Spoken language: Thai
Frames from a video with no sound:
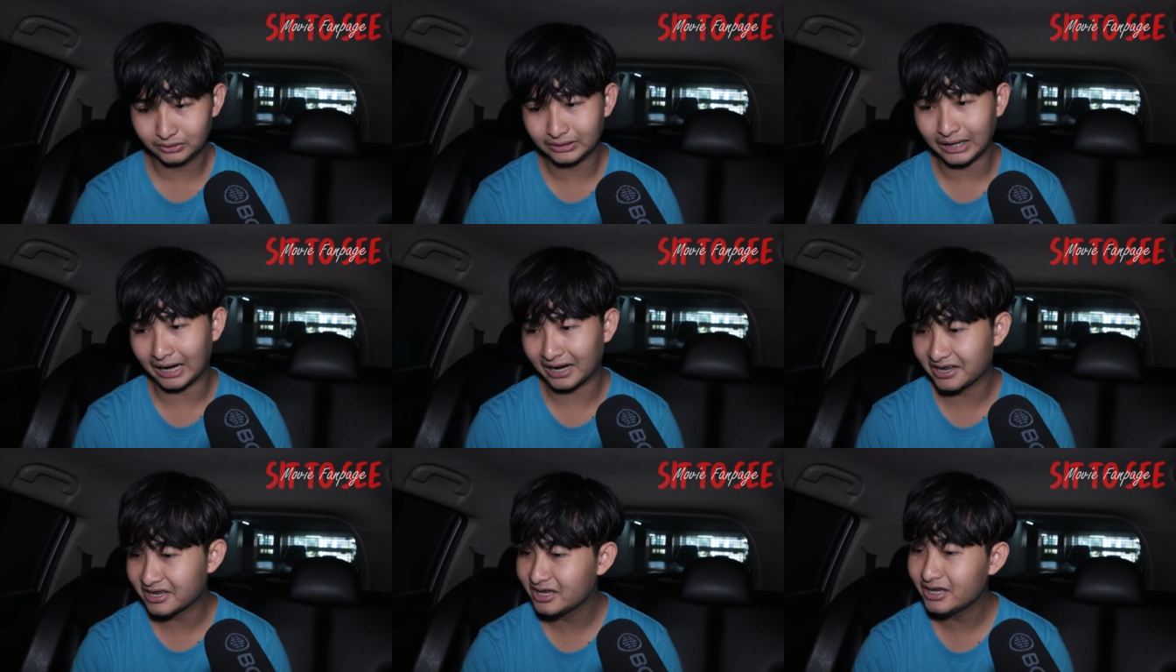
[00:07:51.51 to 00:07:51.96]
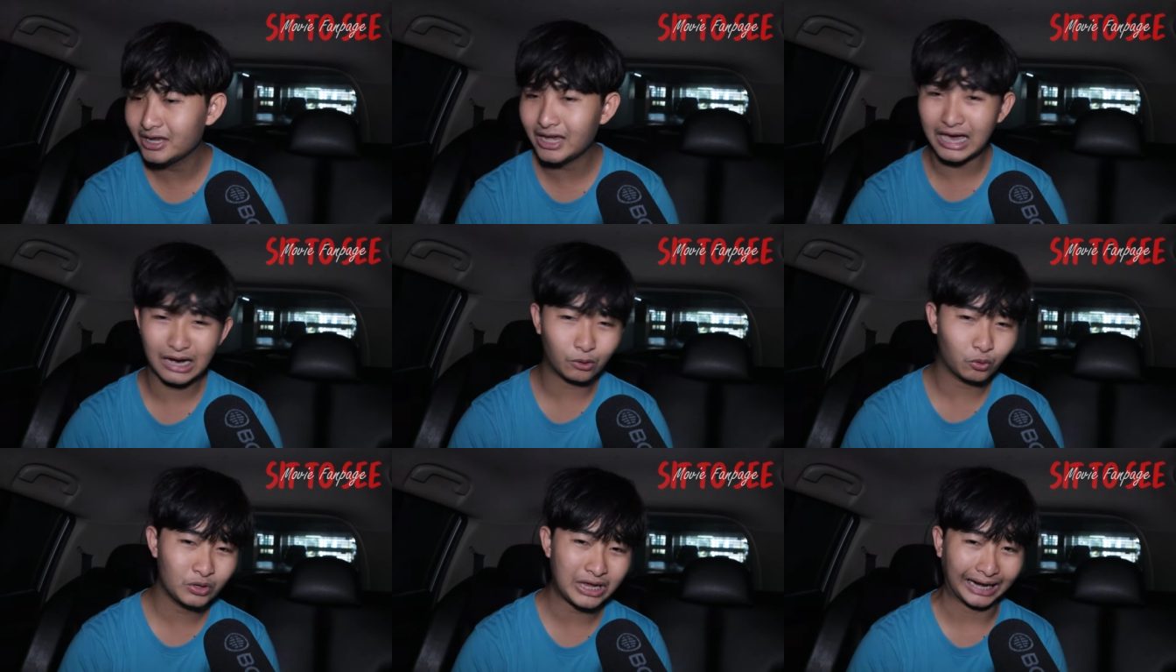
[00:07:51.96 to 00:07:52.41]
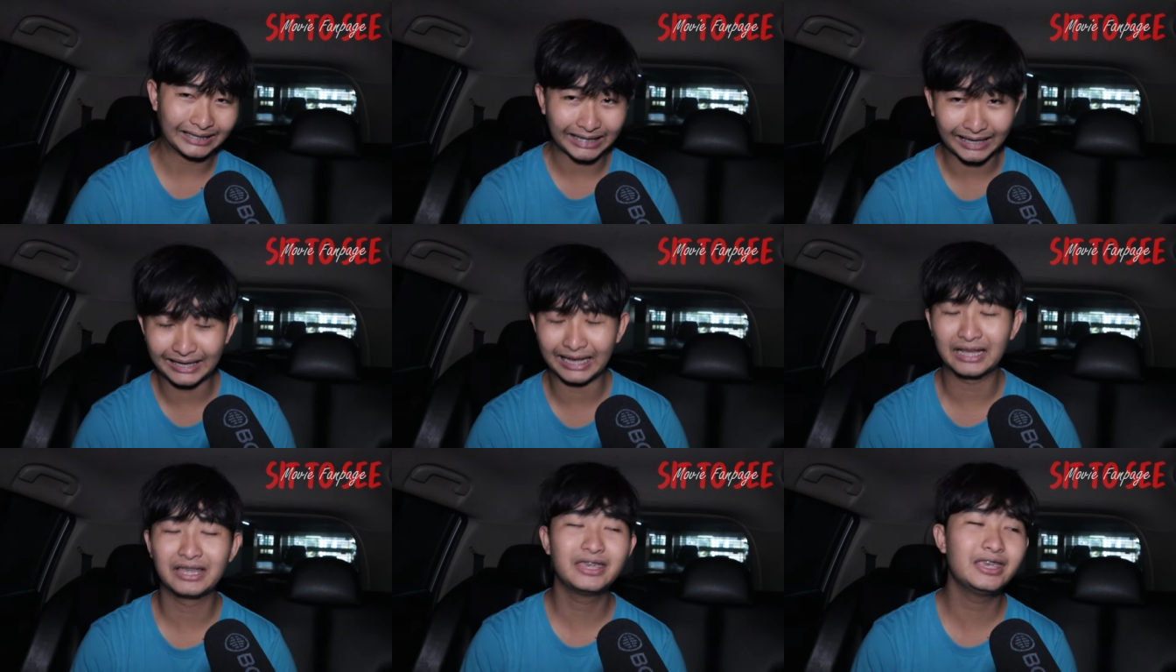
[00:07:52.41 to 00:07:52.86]
หนังเฮียกูอยาก
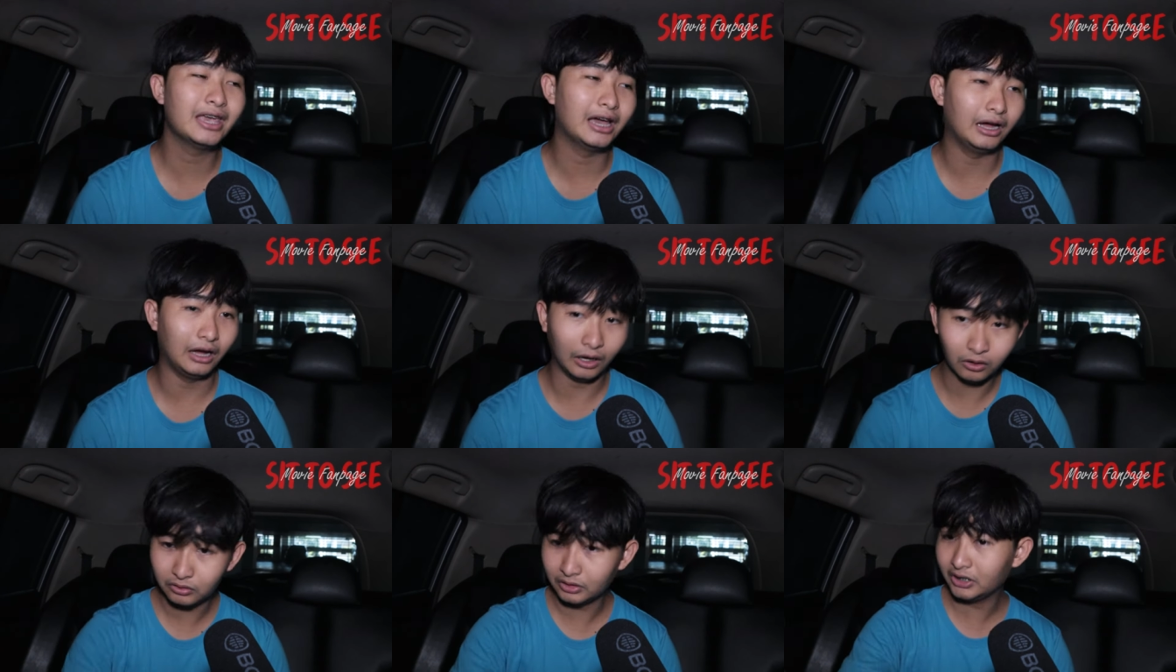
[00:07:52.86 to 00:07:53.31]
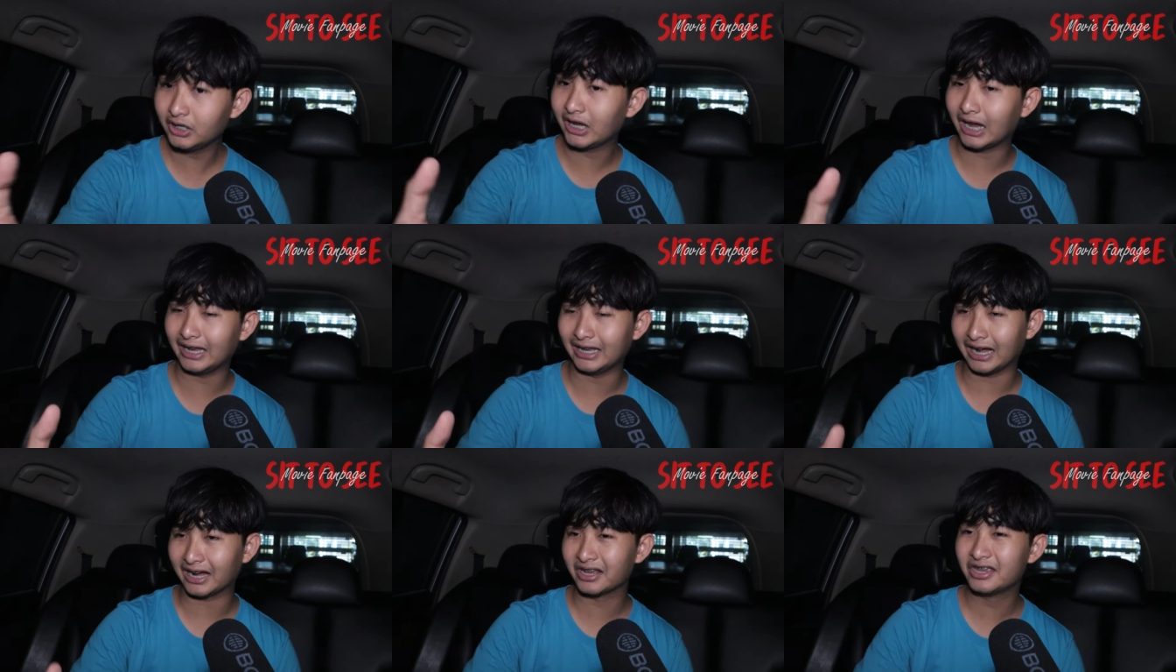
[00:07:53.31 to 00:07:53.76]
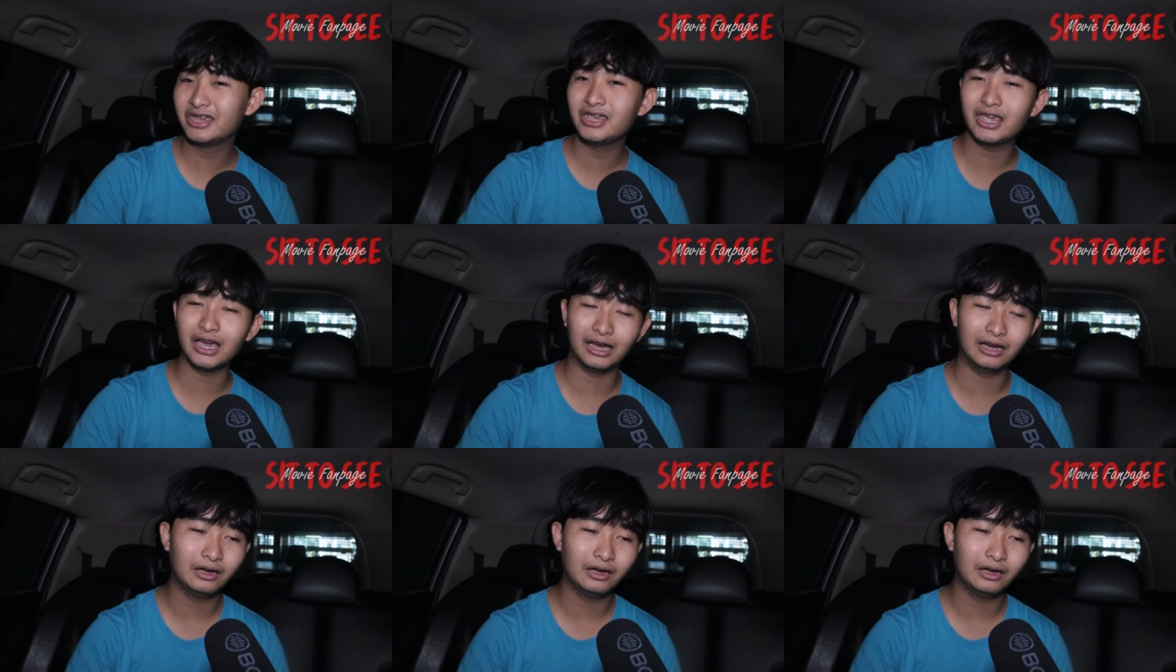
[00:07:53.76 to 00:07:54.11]
ตัดหนังเฮียอ้าวนี่ไงหนังเฮีย